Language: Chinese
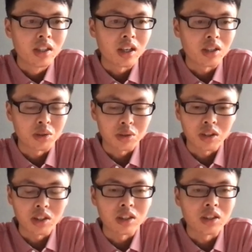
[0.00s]
还有
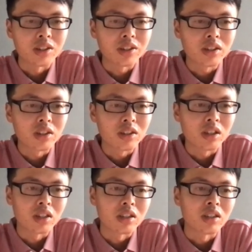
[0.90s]
这个
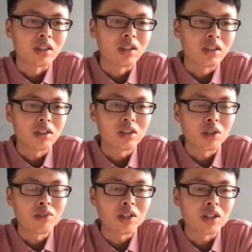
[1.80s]
嗯、呃、
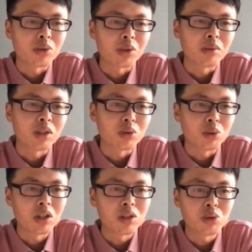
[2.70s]
消费者的规模，
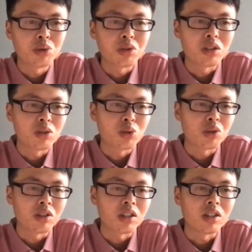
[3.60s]
都要去
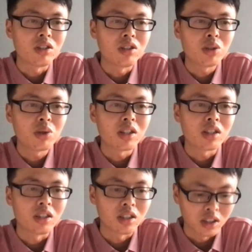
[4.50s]
做一个精细化
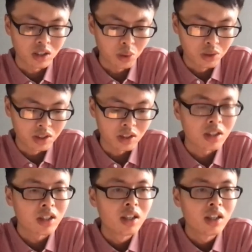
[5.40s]
的一个控制。